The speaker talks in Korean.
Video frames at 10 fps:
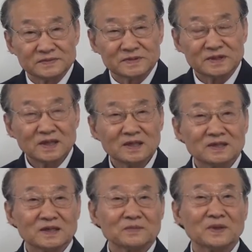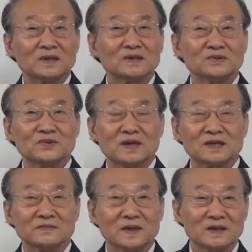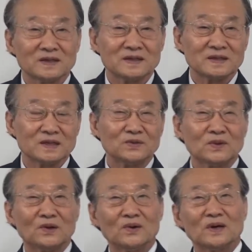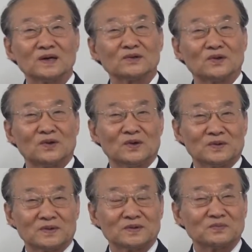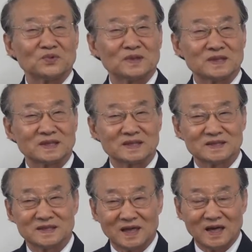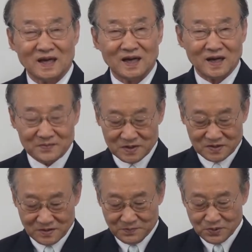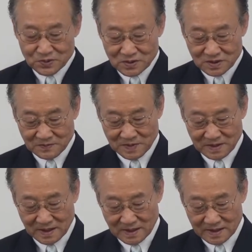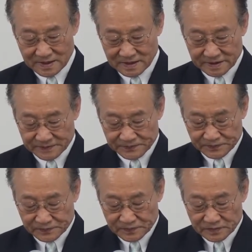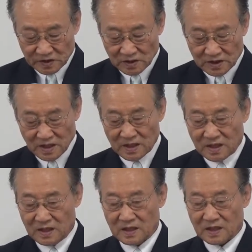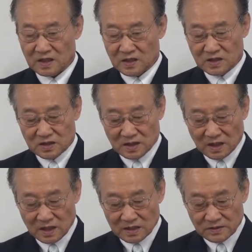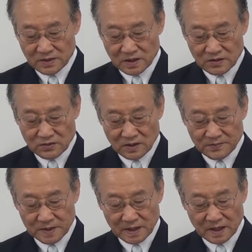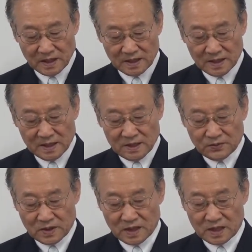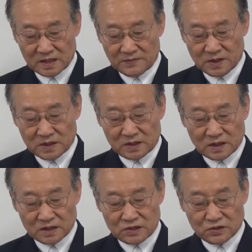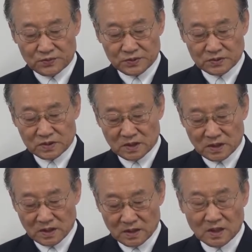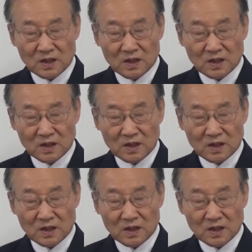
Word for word: 저들이 성벽을 건축하지만은 여우가 올라가도 곧 무너질 것이다 하면서 비웃었습니다. 그때 그는 하나님께 기도합니다. 우리 하나님이여 들으시옵소서.